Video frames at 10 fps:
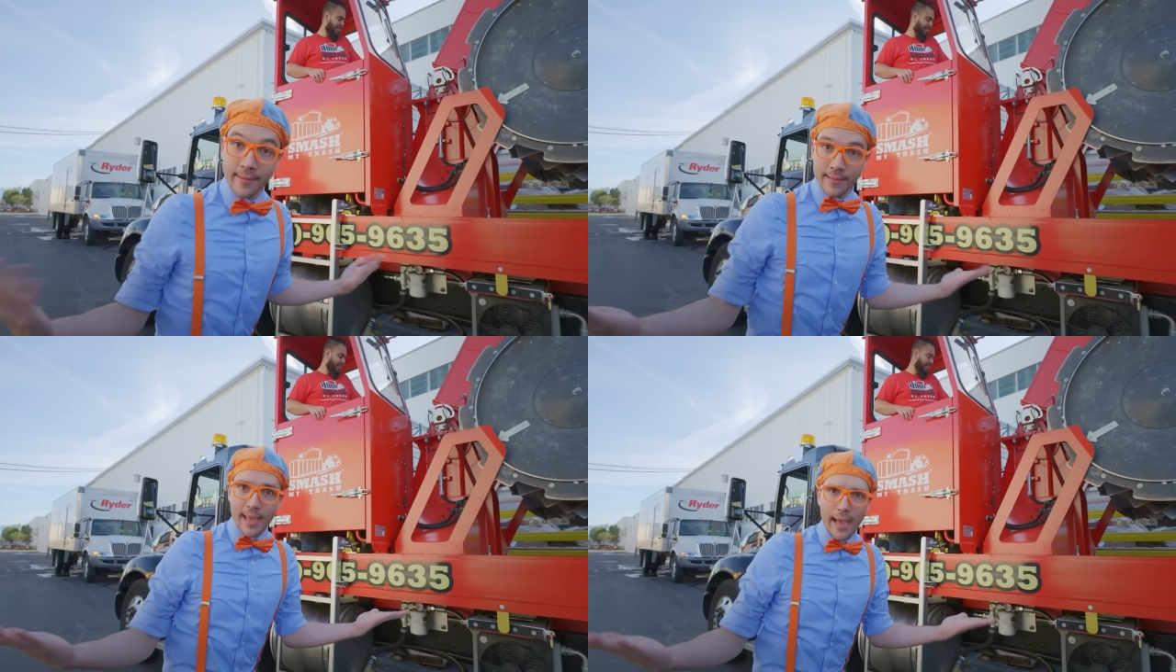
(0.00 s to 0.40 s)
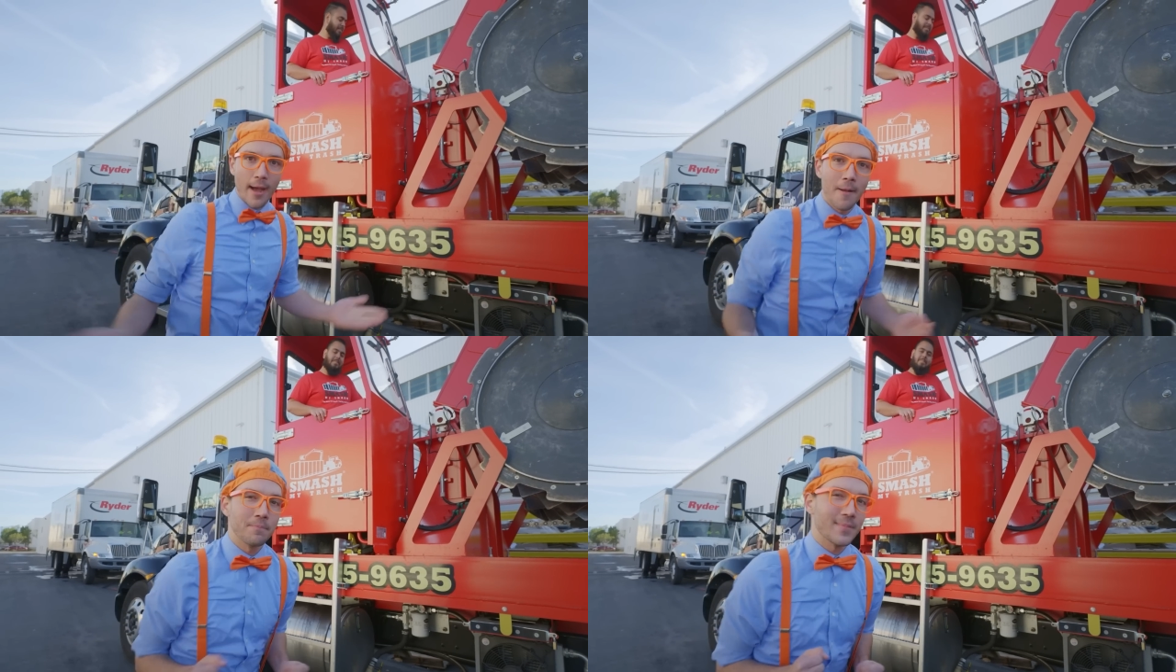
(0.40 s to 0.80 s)

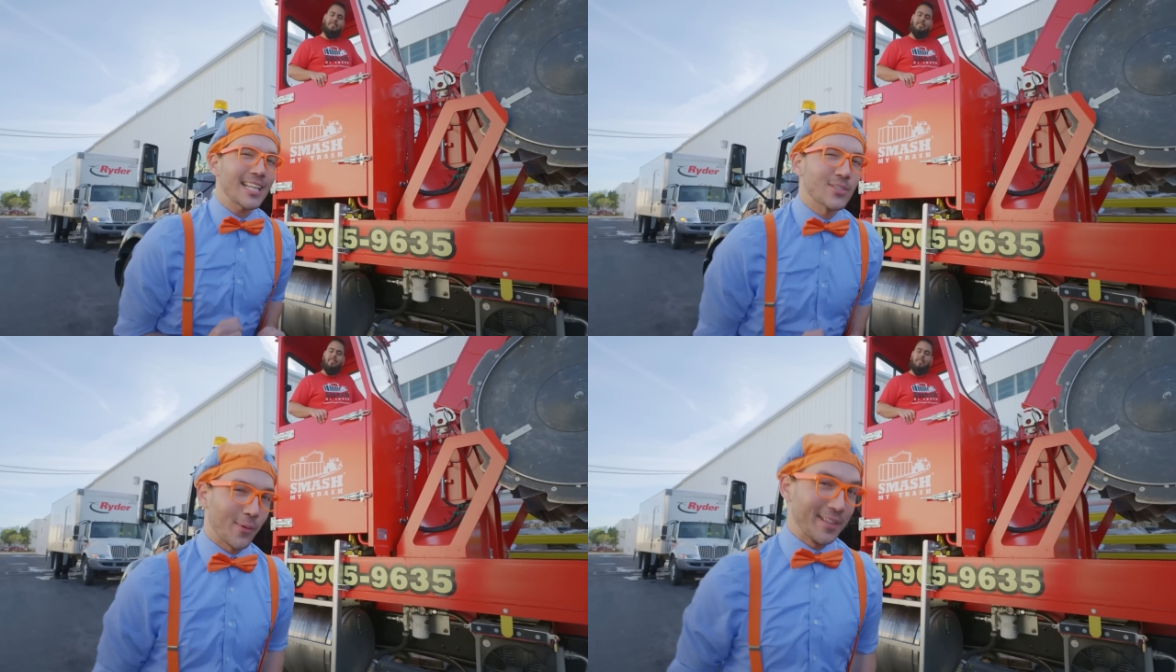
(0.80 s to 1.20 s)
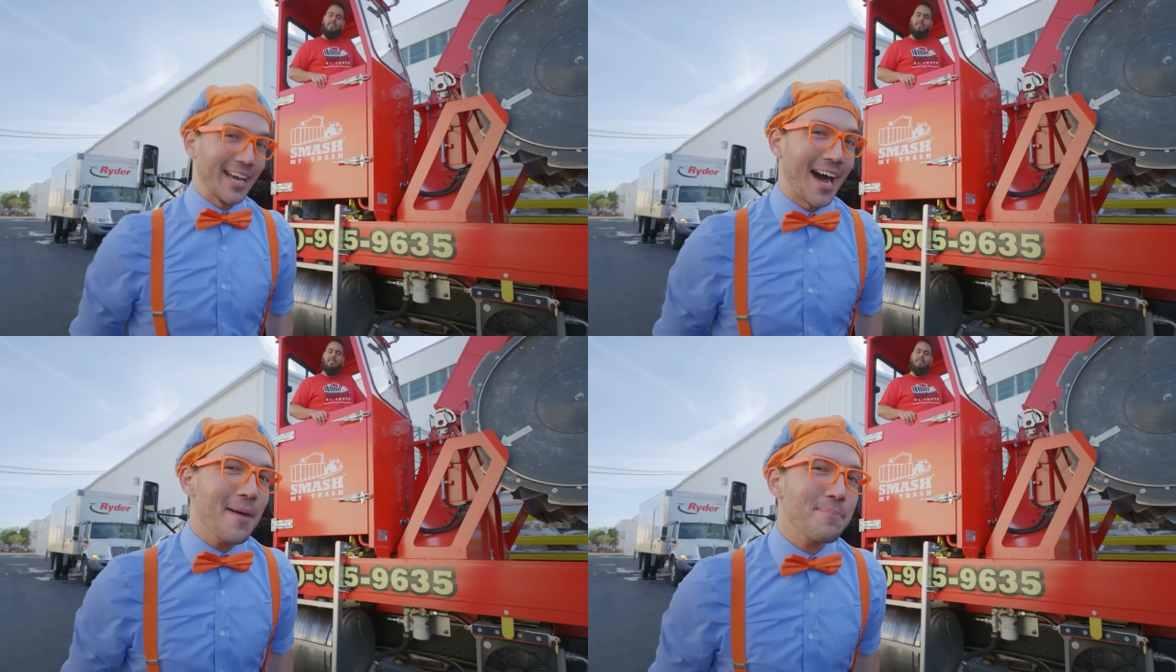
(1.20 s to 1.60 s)
أجل إنها
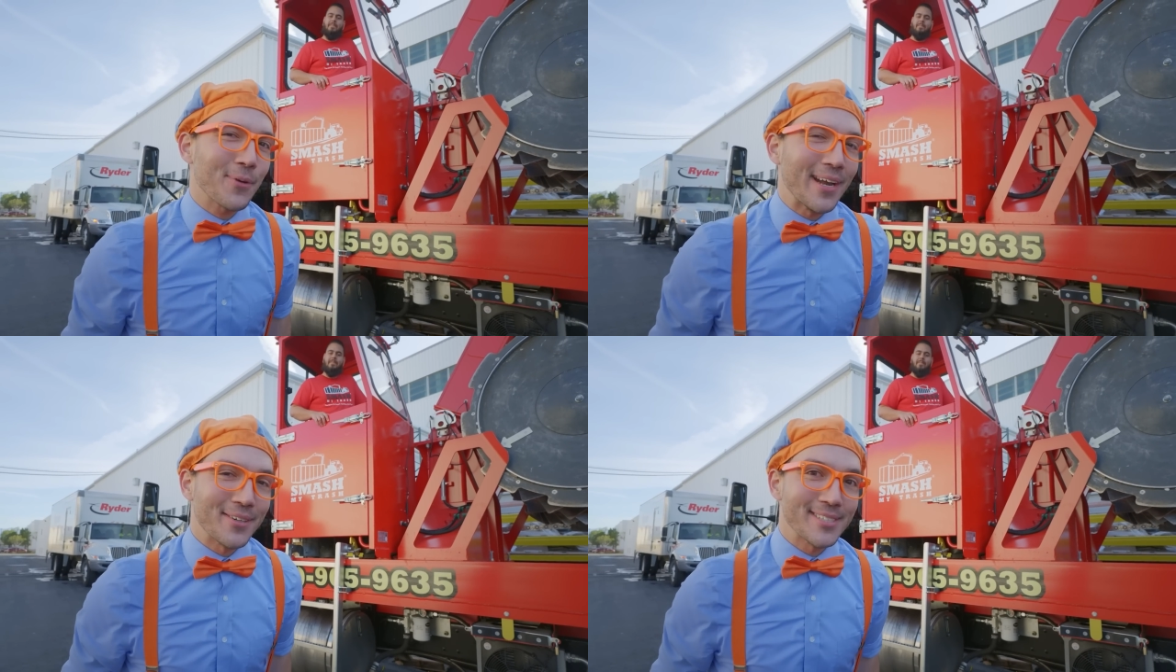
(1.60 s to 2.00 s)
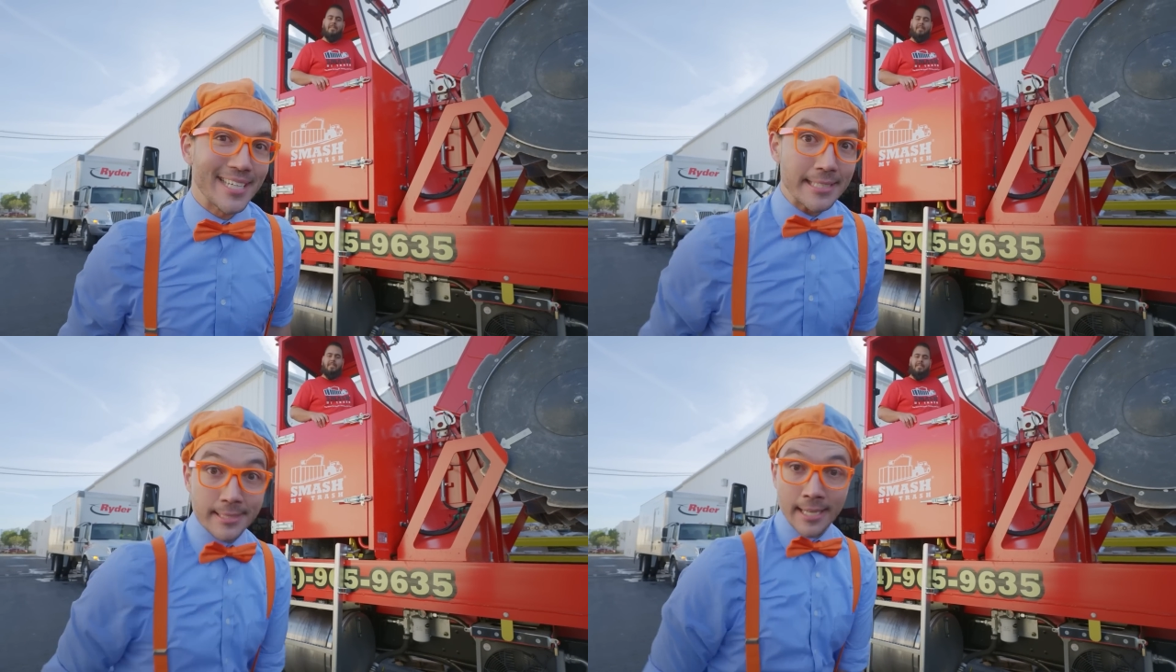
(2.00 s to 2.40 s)
مكان جلوس
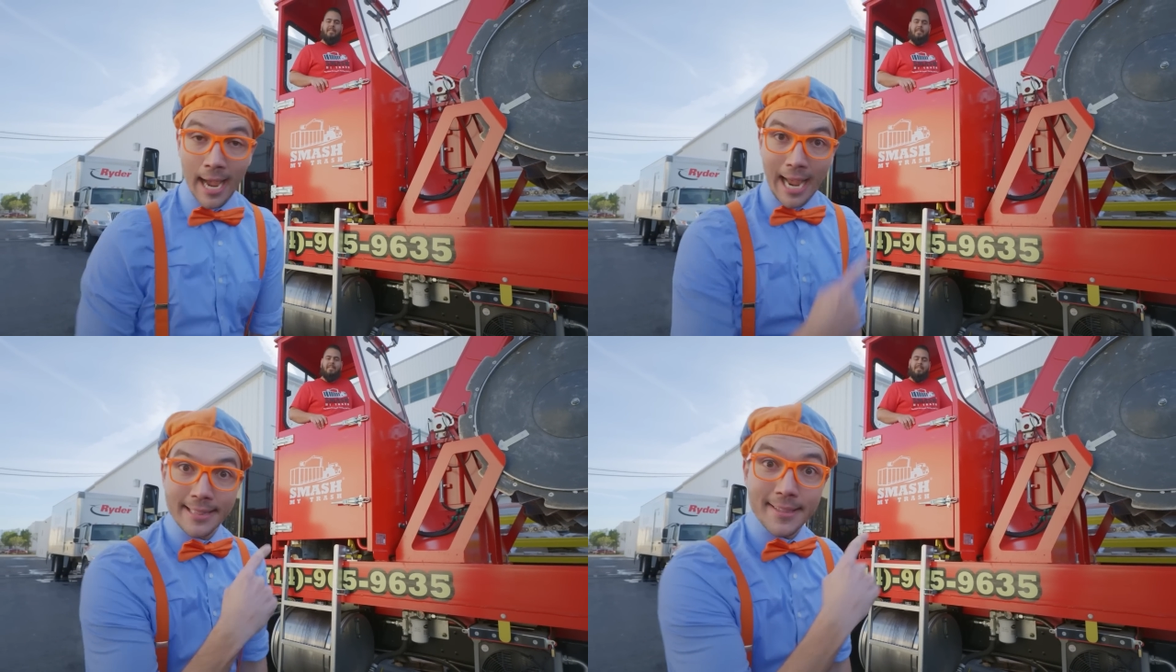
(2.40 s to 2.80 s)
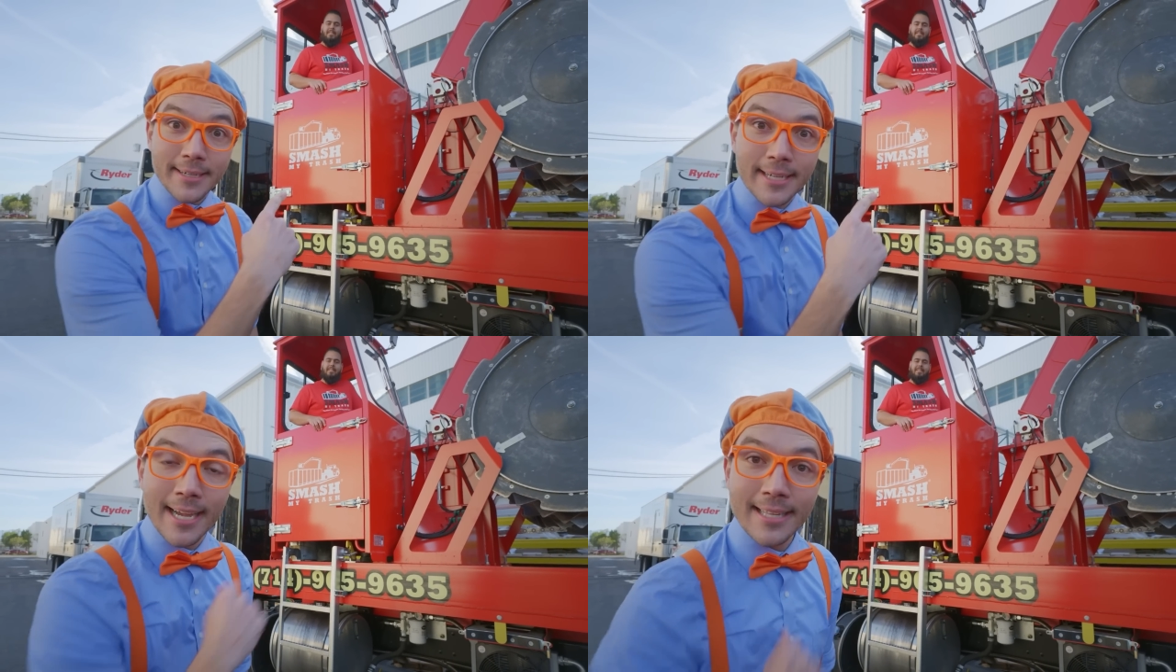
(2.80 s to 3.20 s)
المشغل
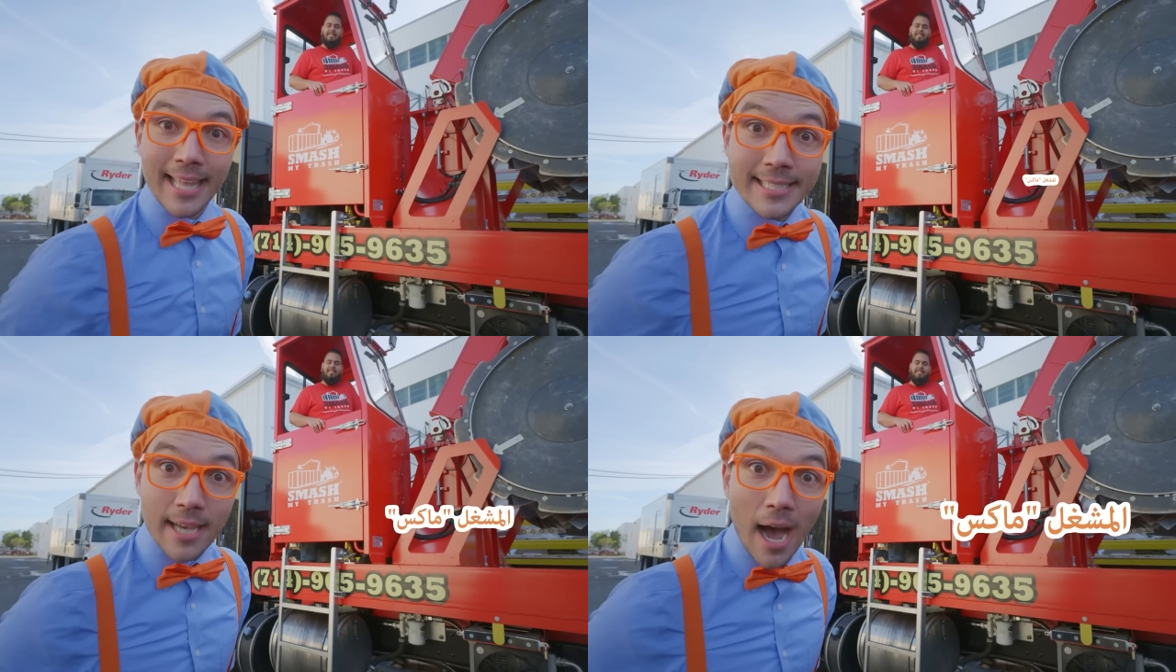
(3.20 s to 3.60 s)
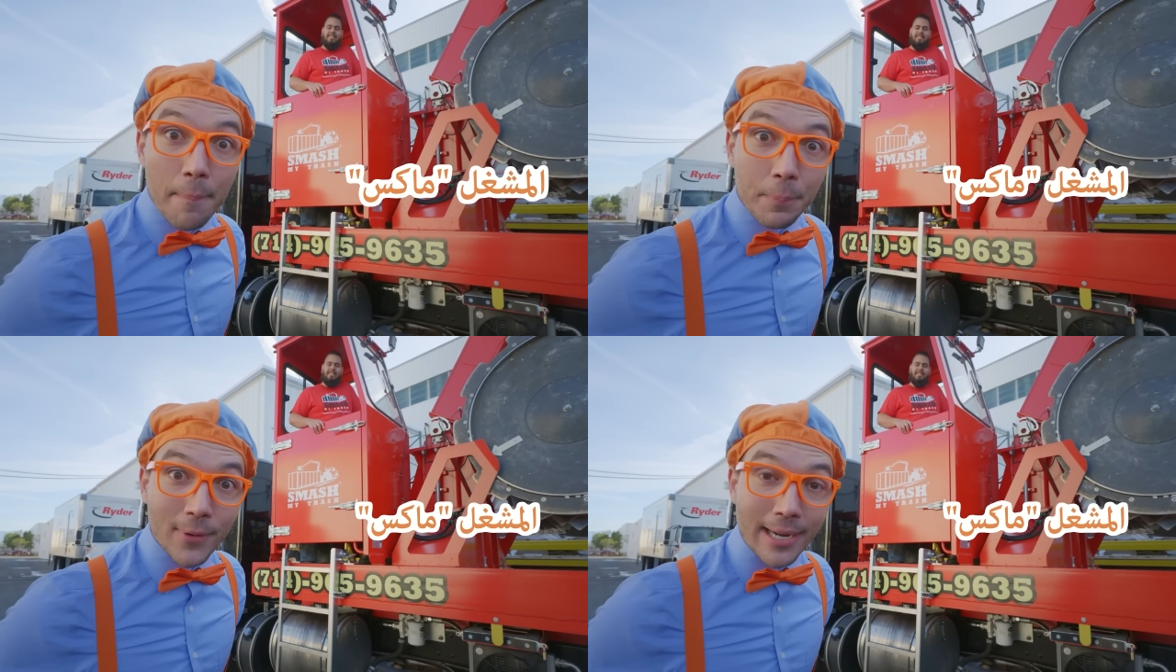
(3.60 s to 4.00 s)
انظروا إنه
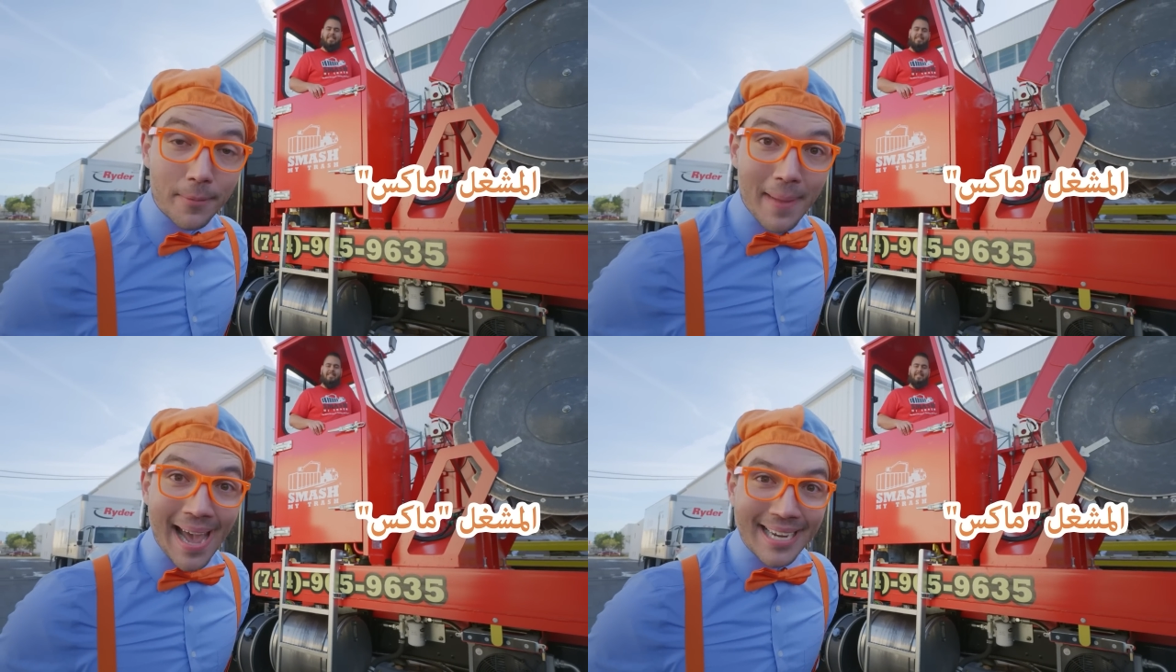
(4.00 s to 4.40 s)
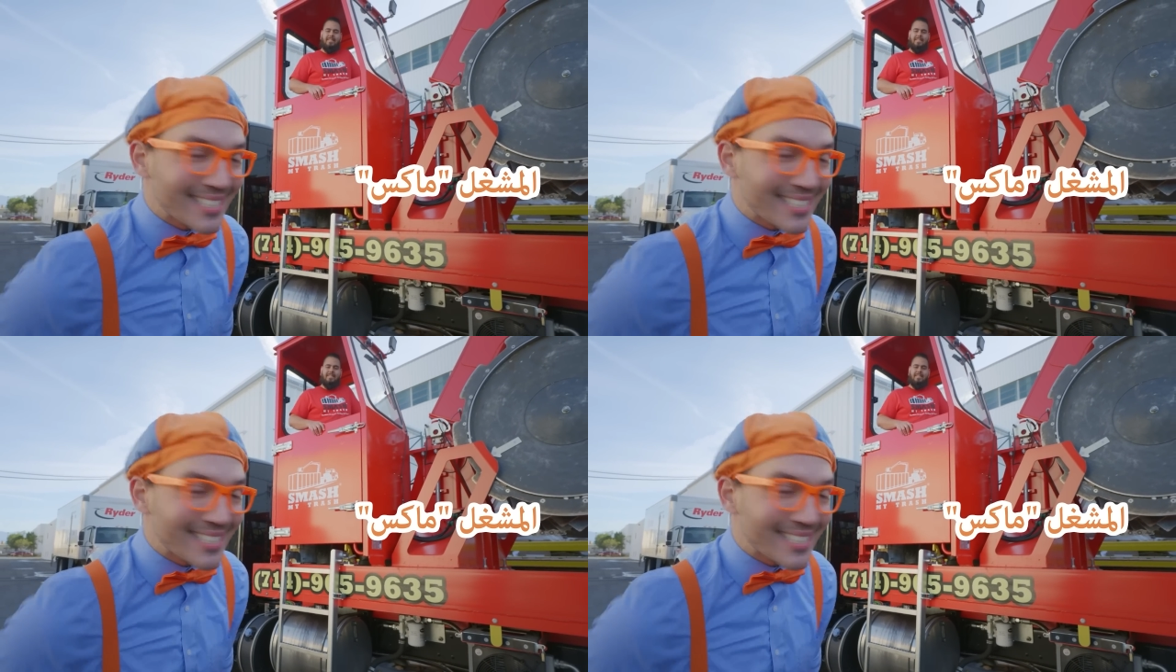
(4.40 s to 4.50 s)
المشغل ماكس